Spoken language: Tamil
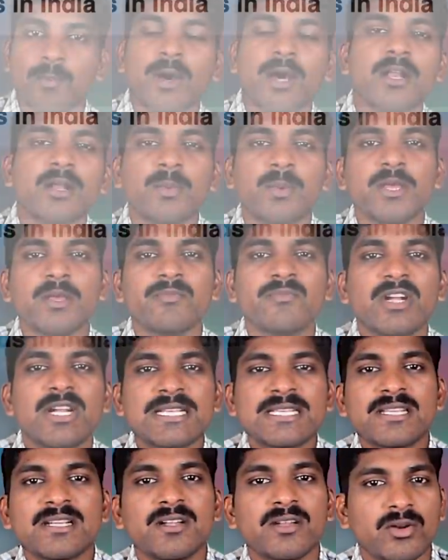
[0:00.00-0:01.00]
மறுபடியும்
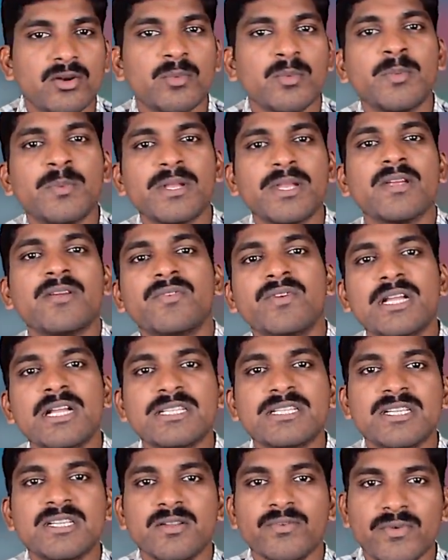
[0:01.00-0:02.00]
விளைச்சலில் ரொம்ப பெரிய
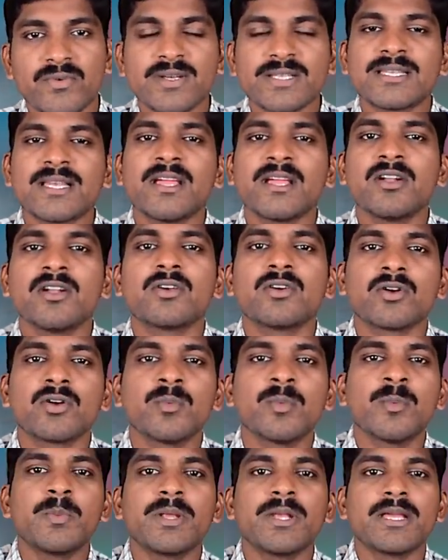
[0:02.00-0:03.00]
வீழ்ச்சி விவசாயிகளுக்கு
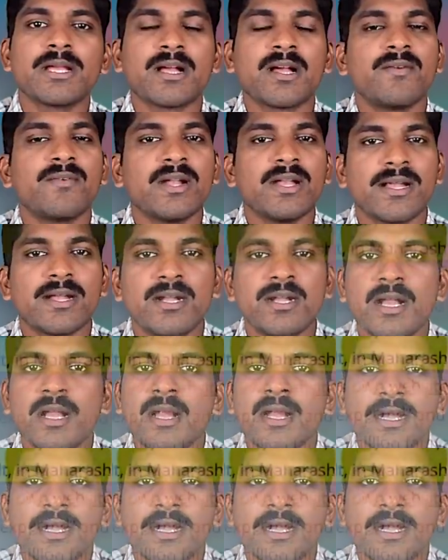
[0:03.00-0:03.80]
ரொம்ப பெரிய கவலைகள்